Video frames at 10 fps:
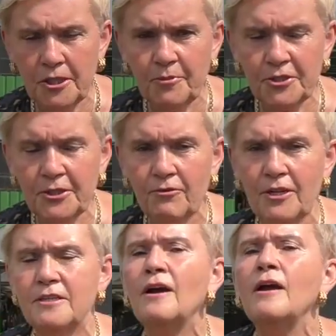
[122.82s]
себе
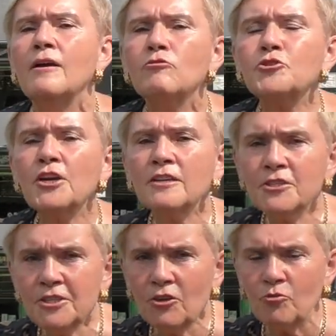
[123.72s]
представлять. Вот я
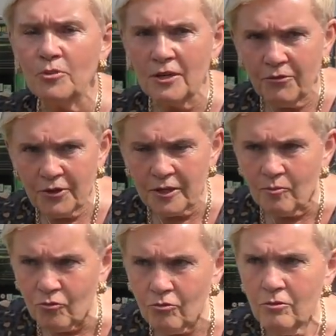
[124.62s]
неделю была в
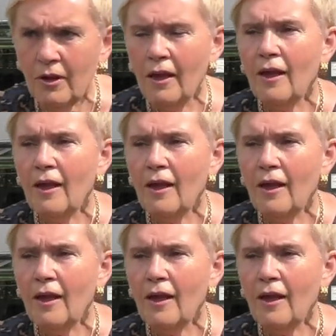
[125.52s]
Крыму,